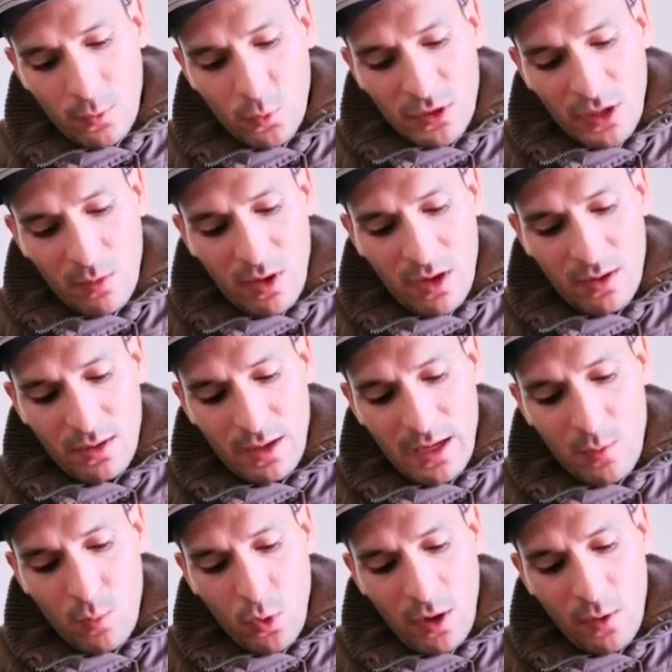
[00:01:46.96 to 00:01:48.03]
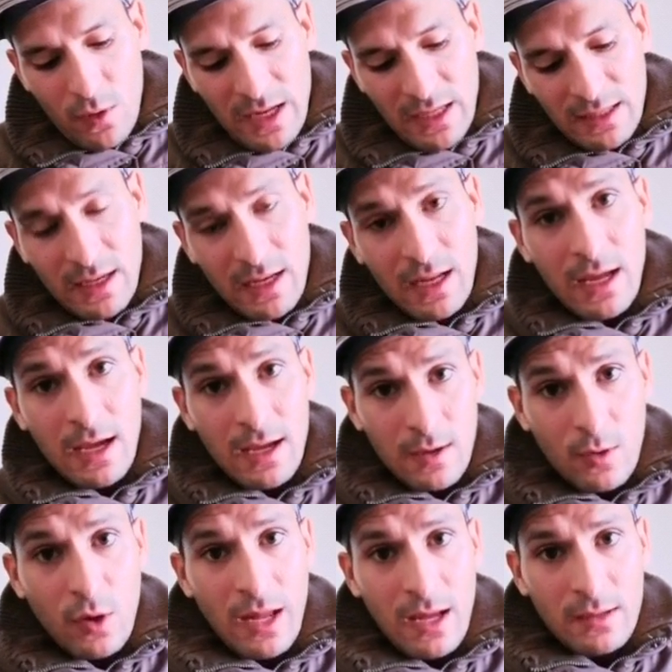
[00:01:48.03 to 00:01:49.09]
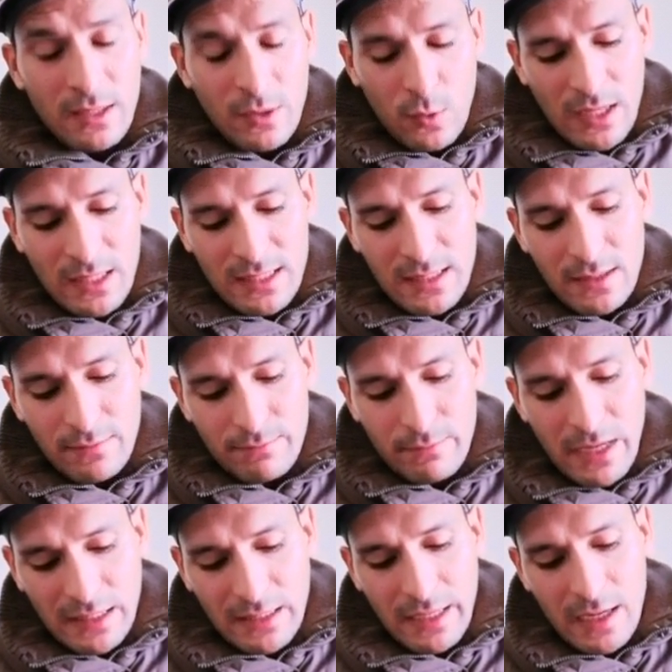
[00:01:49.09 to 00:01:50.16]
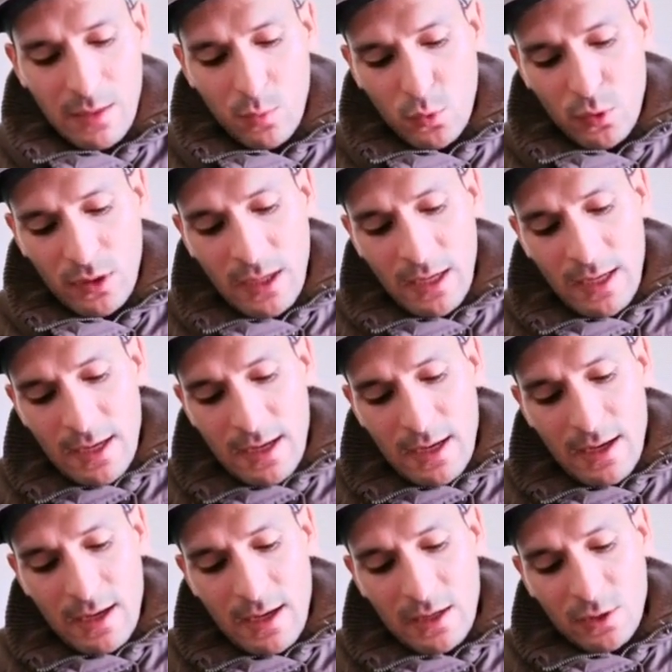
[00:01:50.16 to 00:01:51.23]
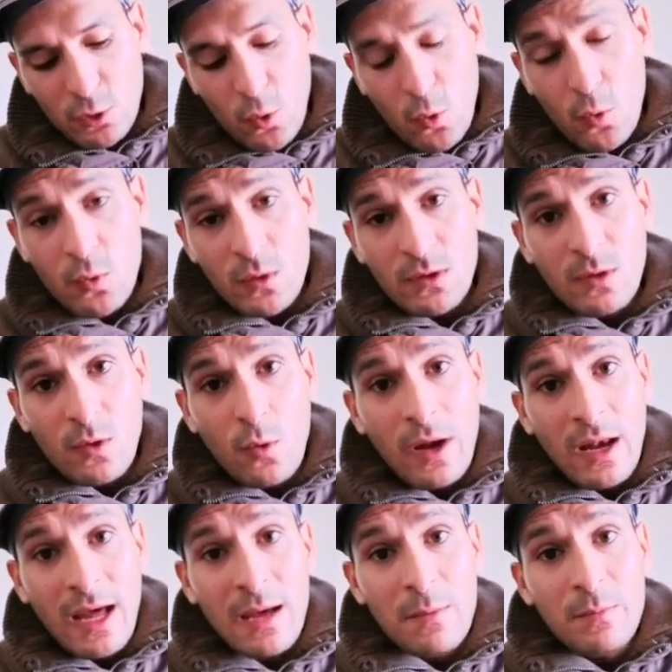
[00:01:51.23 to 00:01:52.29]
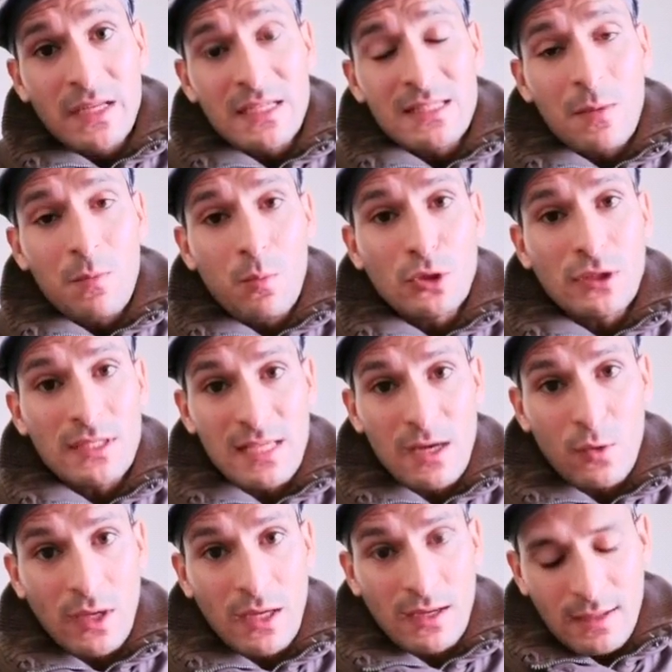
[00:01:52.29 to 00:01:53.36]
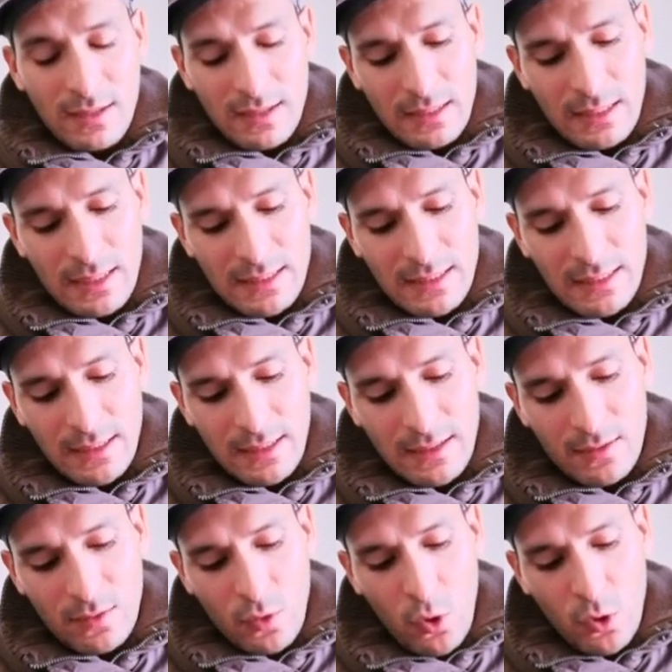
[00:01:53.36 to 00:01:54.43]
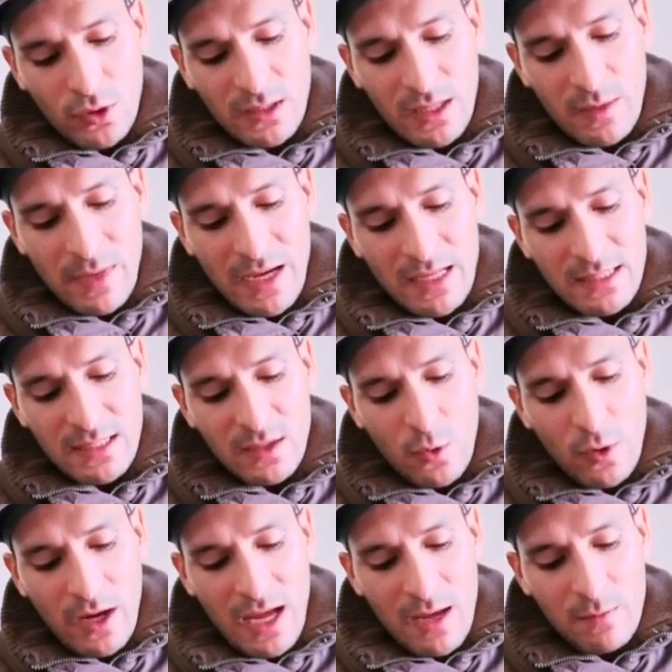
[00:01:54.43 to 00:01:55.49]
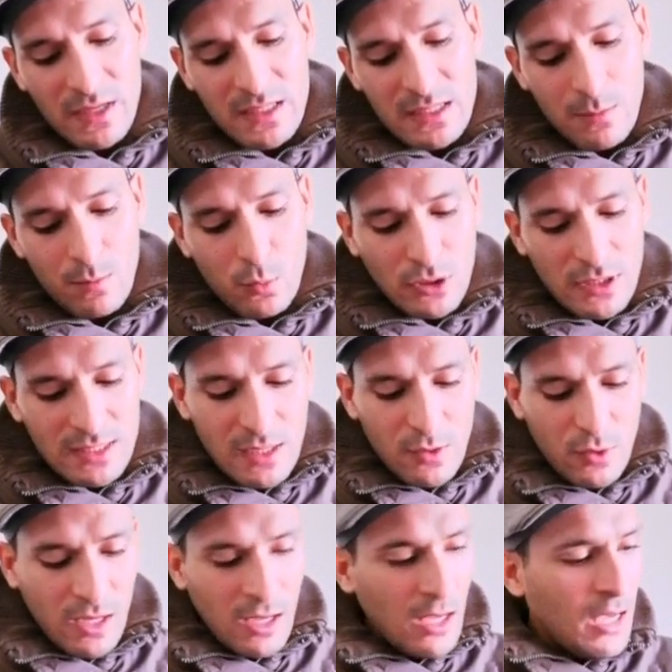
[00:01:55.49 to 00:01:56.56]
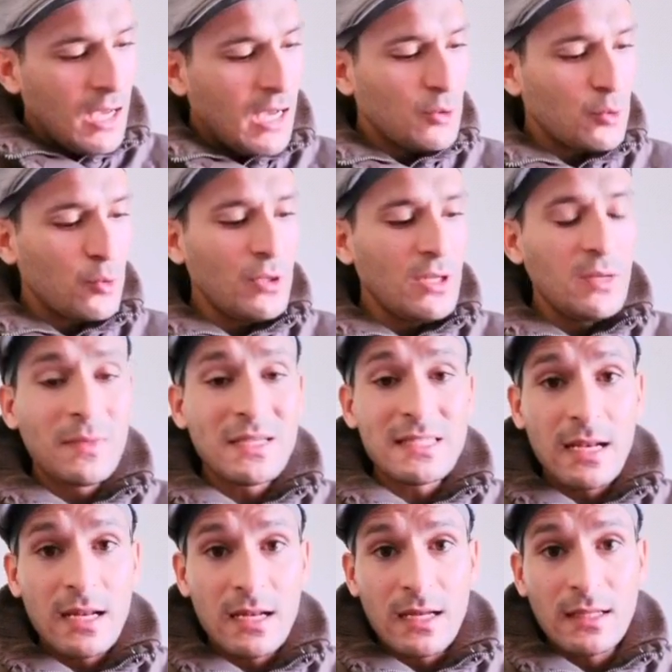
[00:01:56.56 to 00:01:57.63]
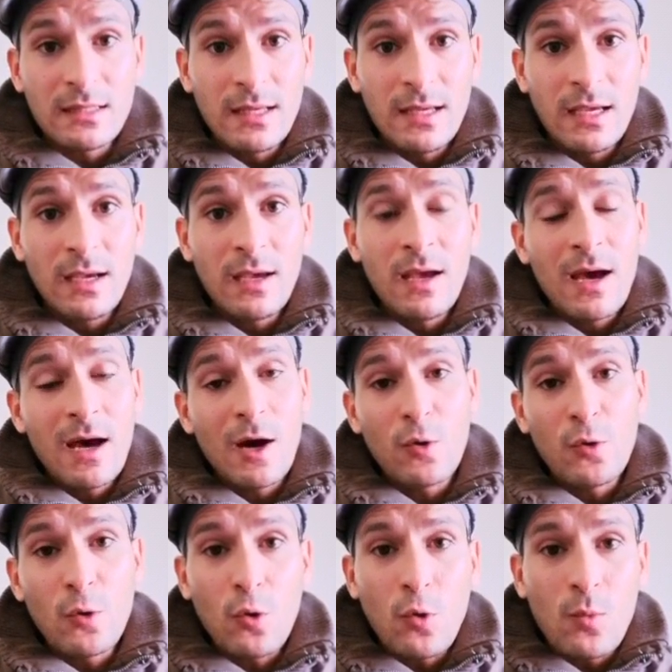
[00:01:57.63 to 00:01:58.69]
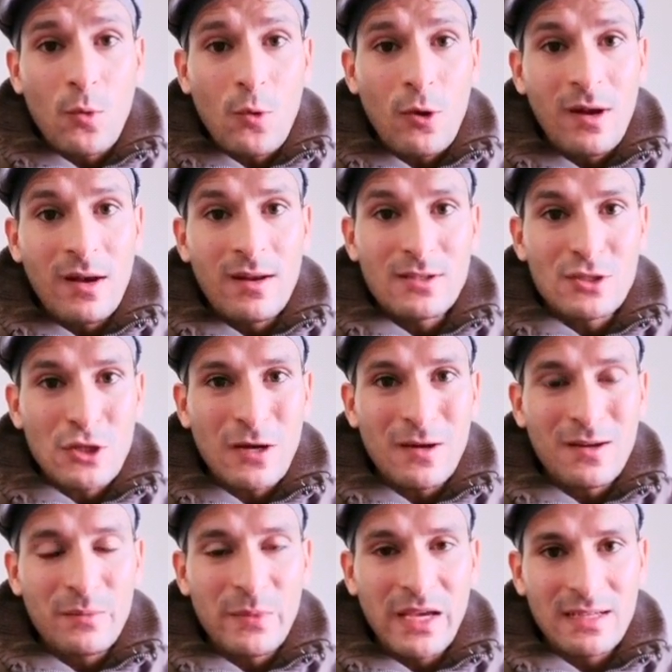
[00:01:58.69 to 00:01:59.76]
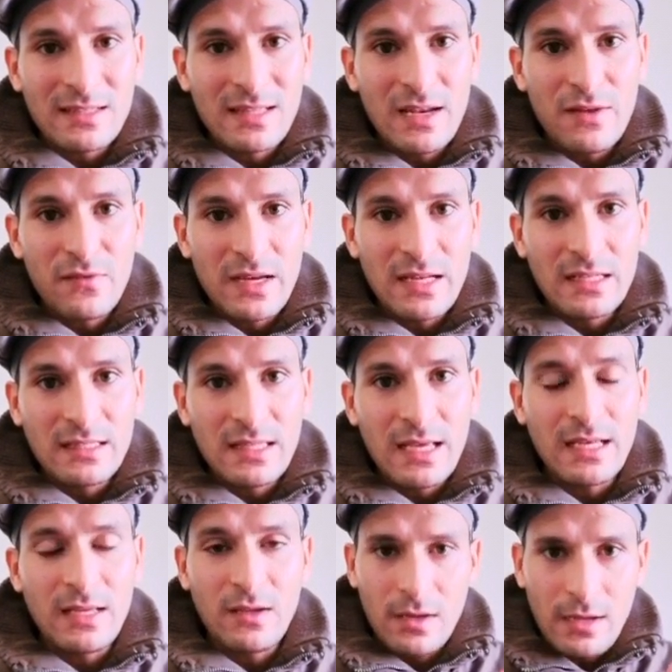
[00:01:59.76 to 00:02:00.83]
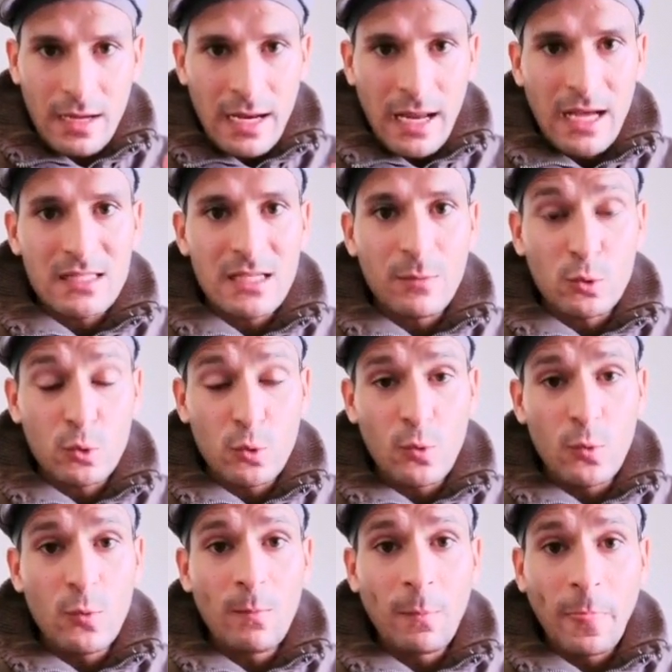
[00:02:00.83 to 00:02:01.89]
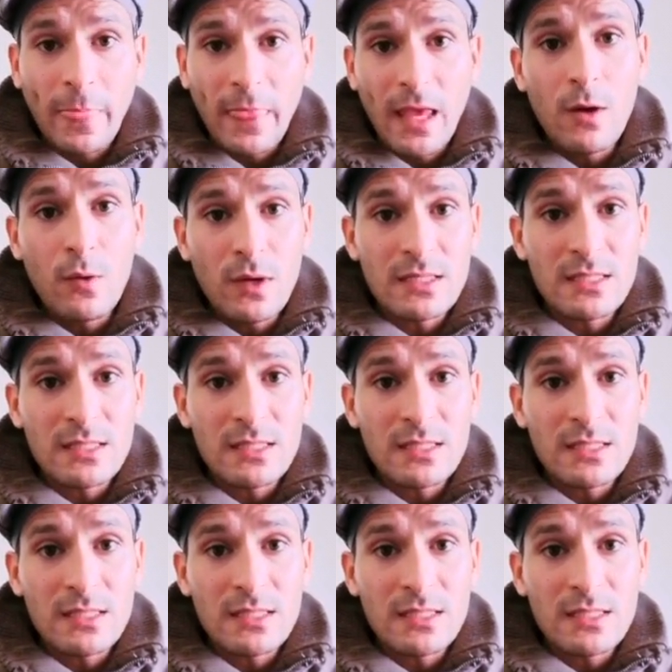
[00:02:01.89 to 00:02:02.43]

وطبعا المكونات اللي أنا هقولها دلوقتي بعد الليمون آه، تكون كلها بنسب متساوية يعني نحط المقادير كلها بنسب متساوية هتقولي لي مثلا قد ايه هقول لكم كل شعر بيختلف عن التاني على حسب طوله او